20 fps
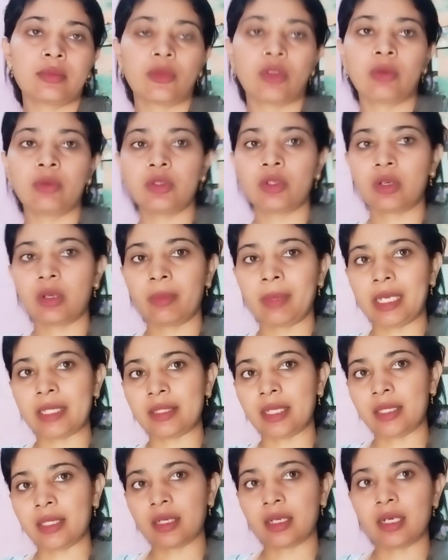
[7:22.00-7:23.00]
तो जो
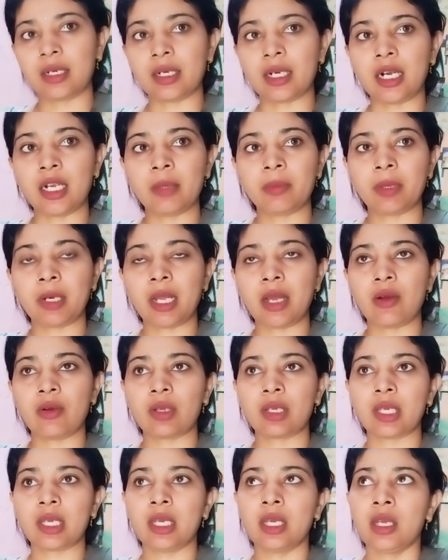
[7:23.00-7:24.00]
बैसा तो घंटाली पर
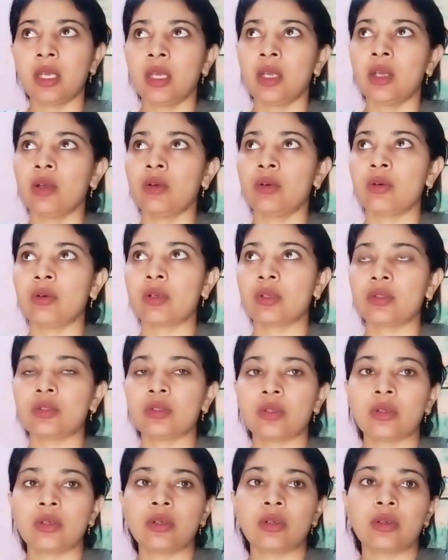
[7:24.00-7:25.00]
आवेंगे और
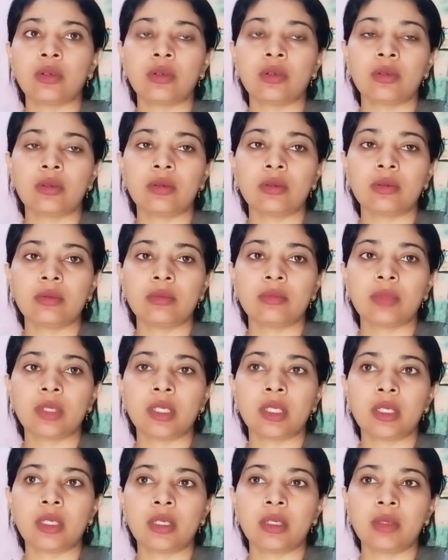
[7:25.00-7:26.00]
जो
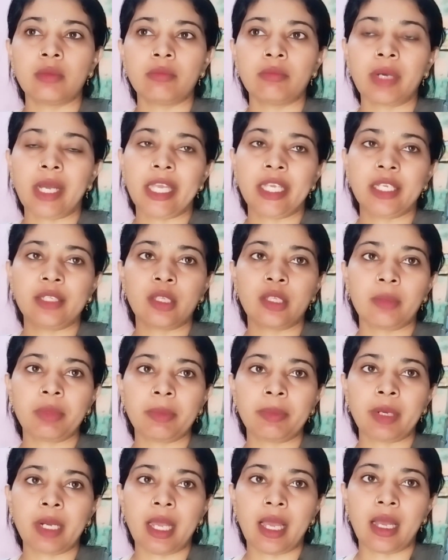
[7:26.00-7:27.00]
भाई बाइक
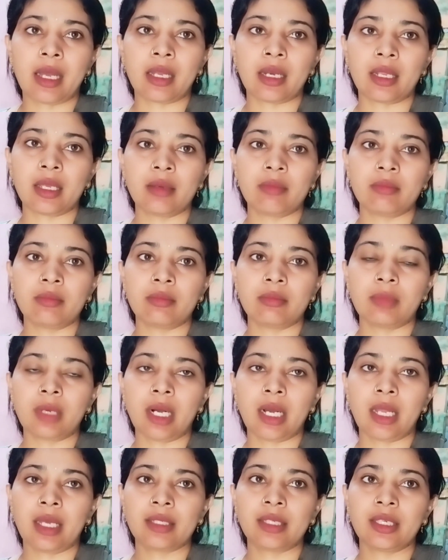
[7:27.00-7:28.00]
तभी तो पर आया कर ये
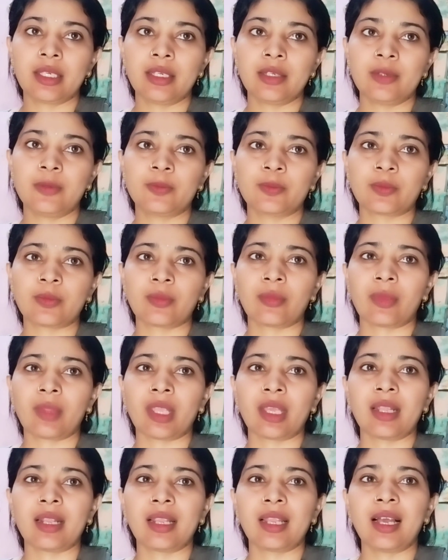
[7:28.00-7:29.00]
माड़ा सी
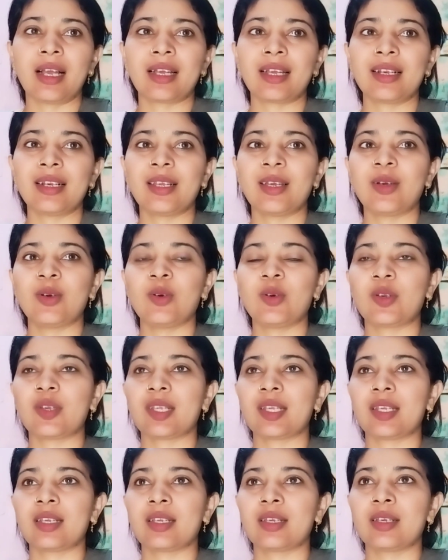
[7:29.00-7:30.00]
लिया कर ना
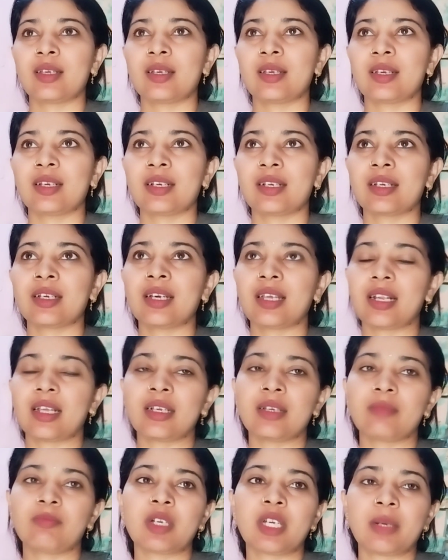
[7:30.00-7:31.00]
और
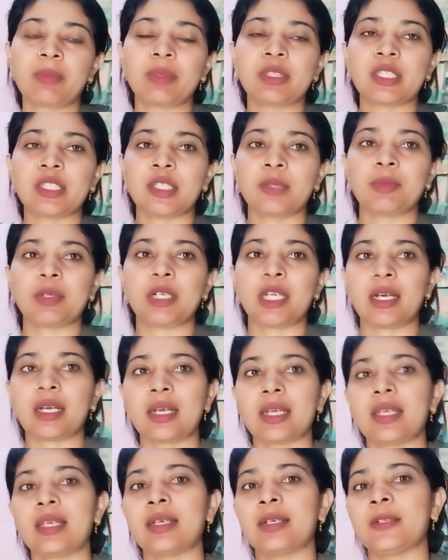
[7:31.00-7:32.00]
गर्म गर्म तो सब
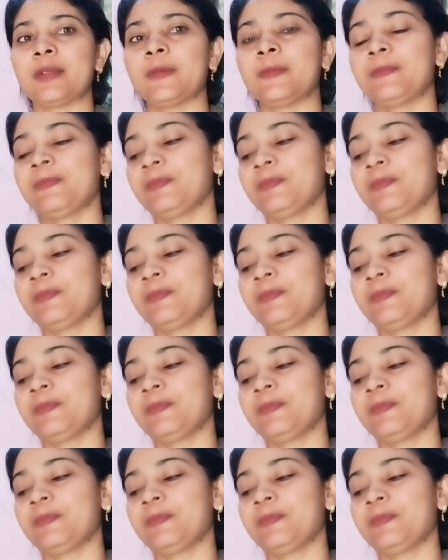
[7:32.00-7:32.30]
टांगा है हैं